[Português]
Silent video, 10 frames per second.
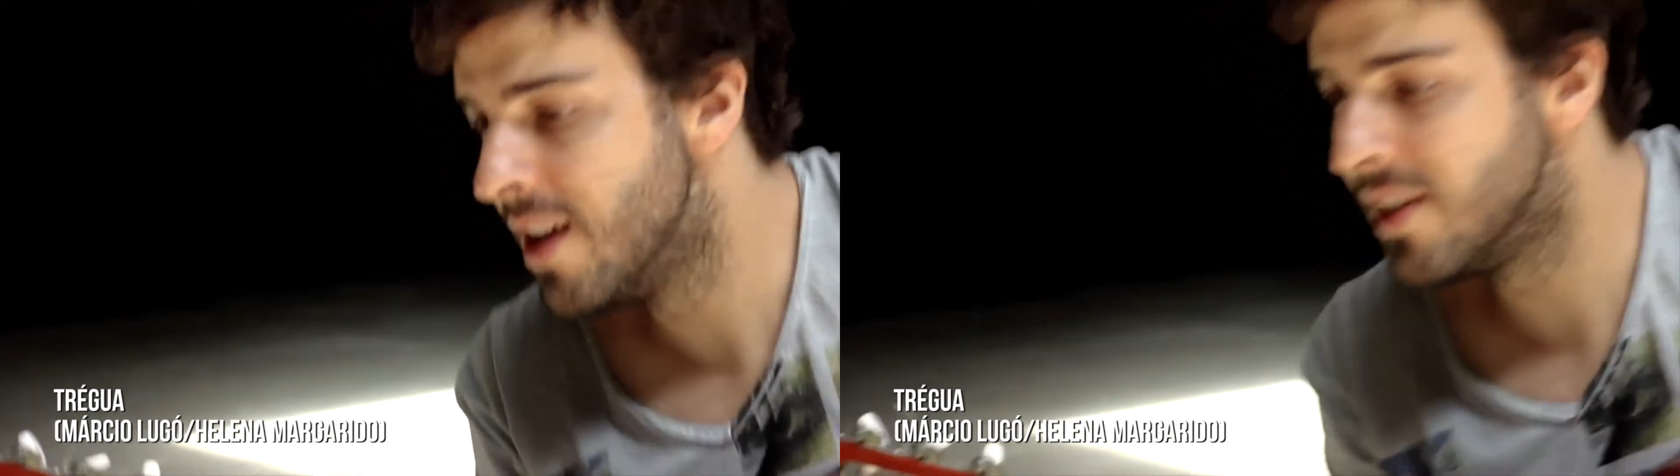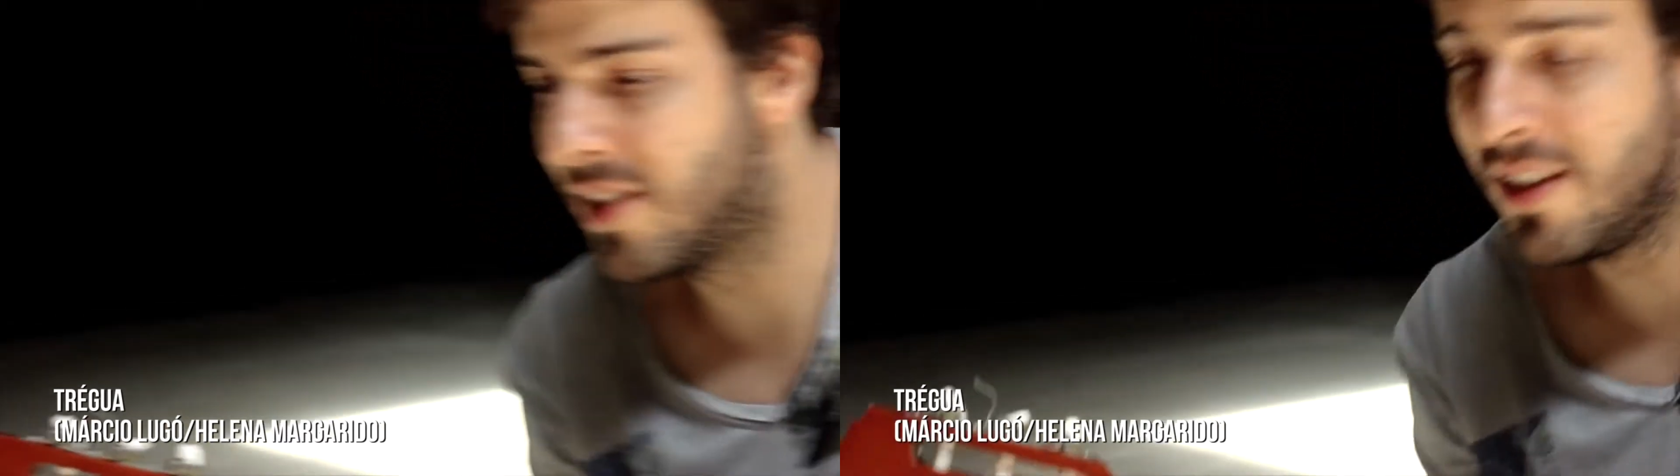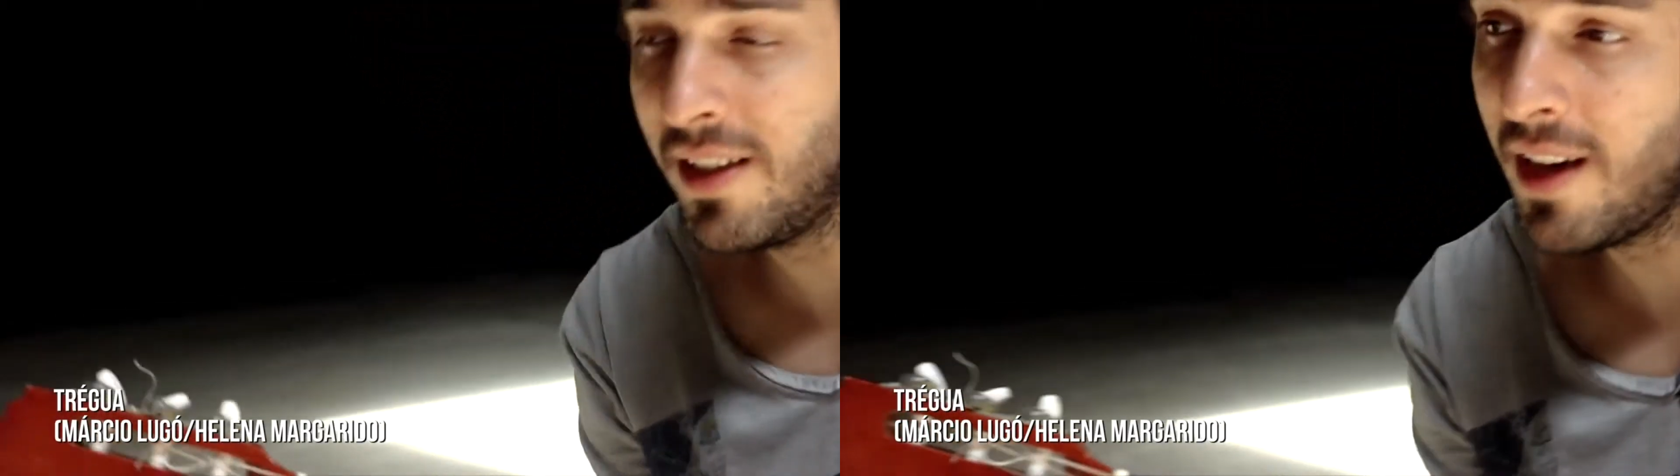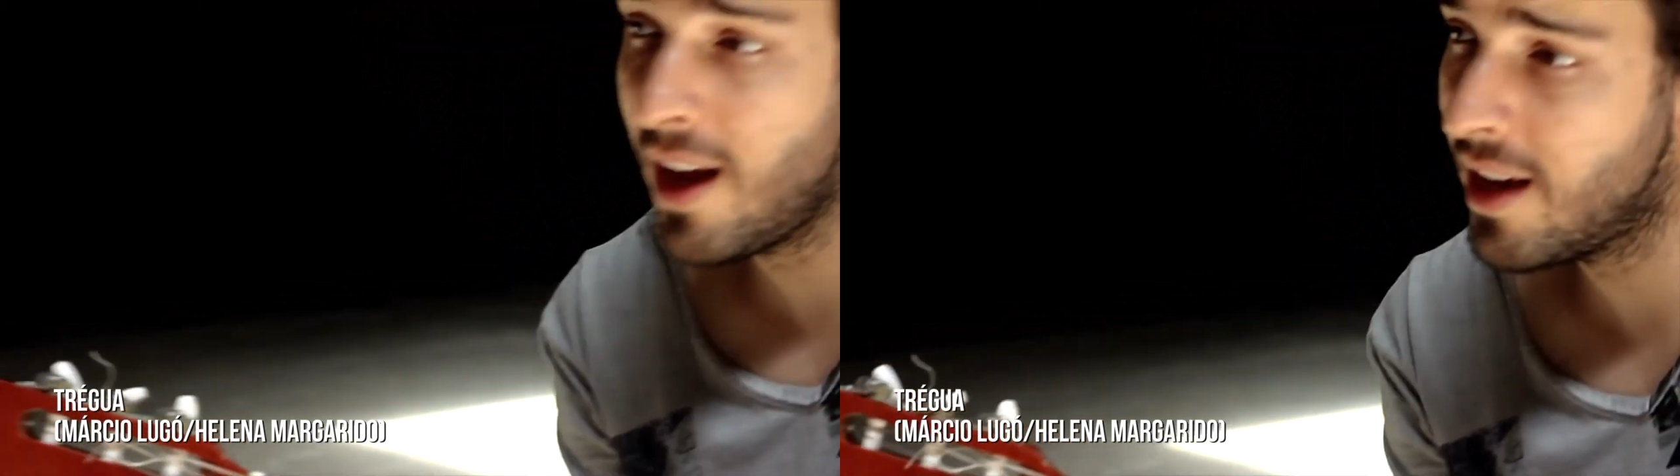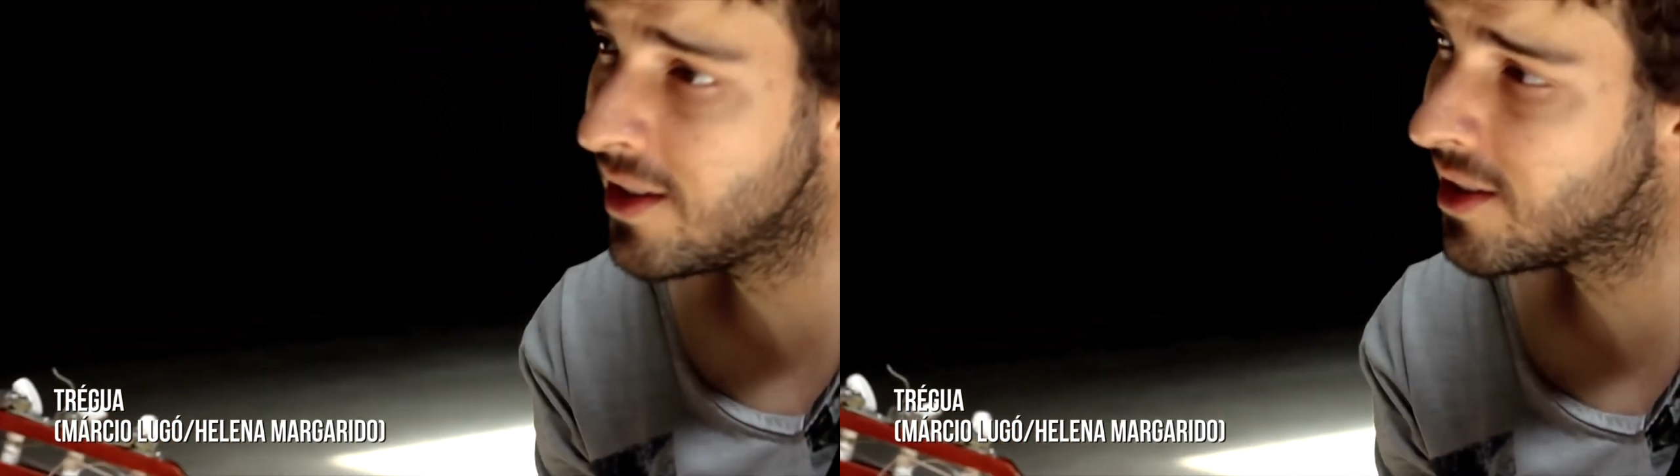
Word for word: Será que